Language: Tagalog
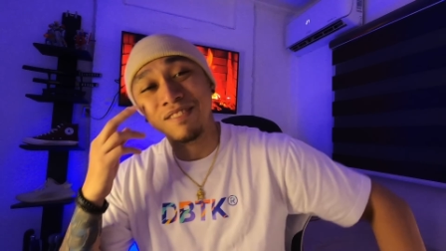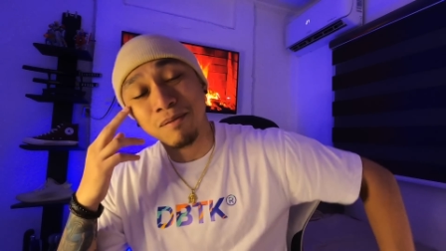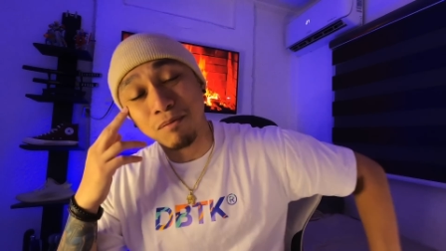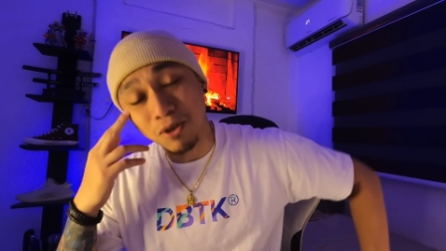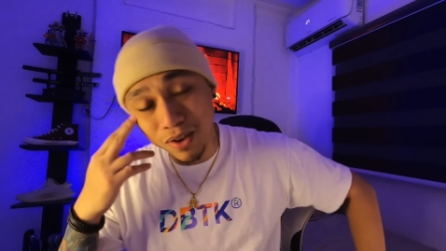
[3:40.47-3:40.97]

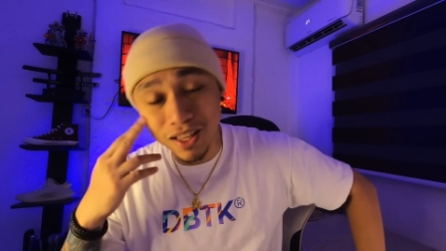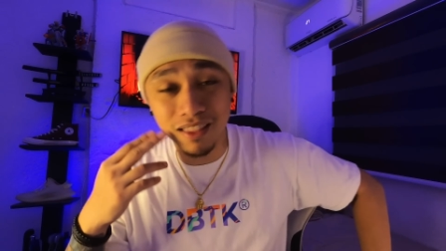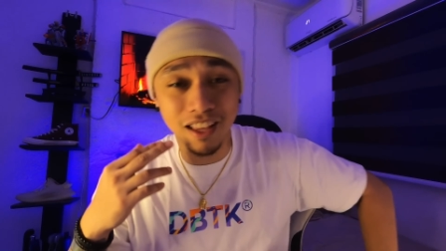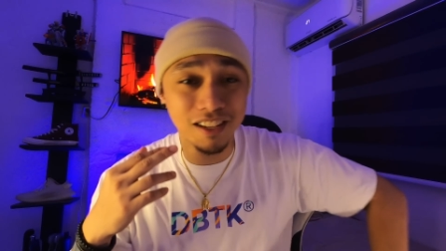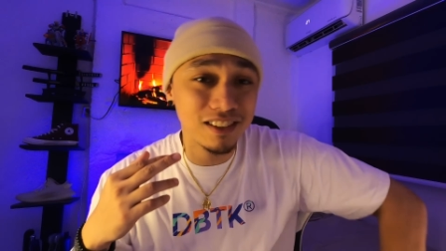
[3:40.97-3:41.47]
Proven and
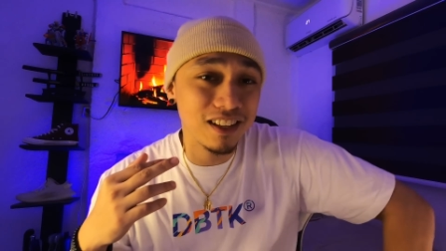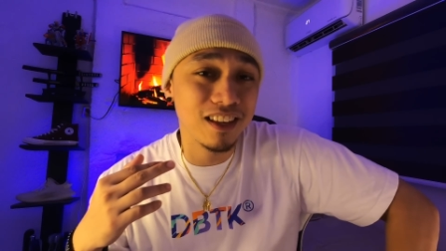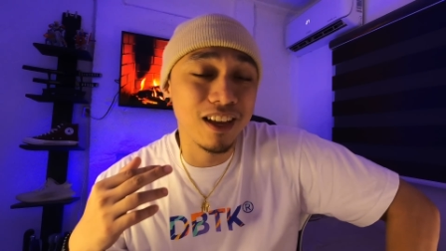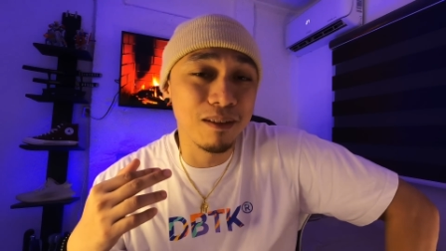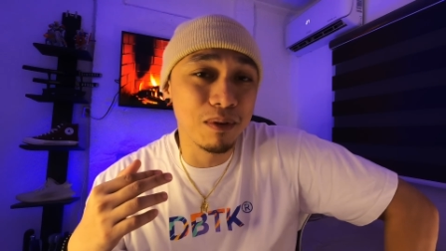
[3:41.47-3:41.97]
tested
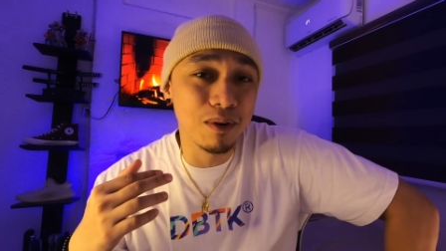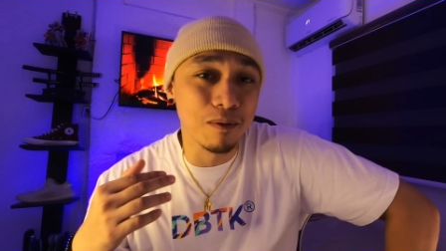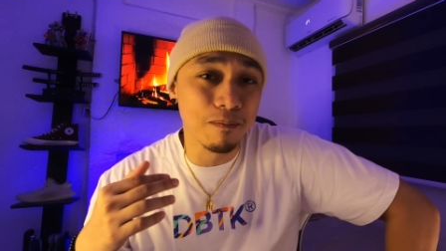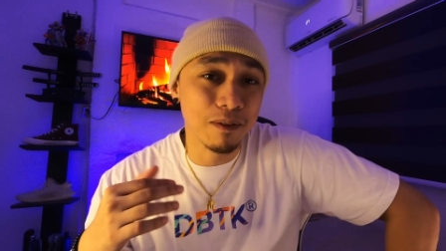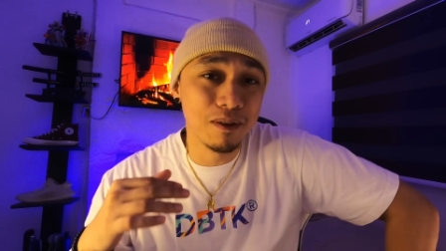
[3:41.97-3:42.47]
na yan,
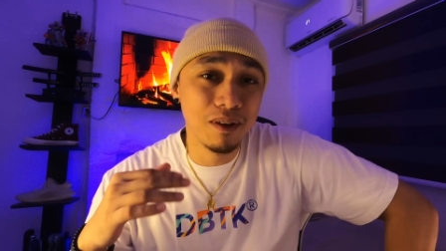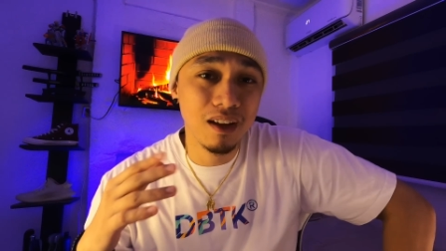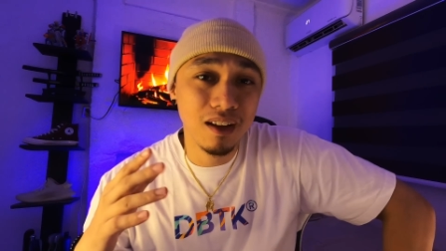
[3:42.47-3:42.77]
bro. No?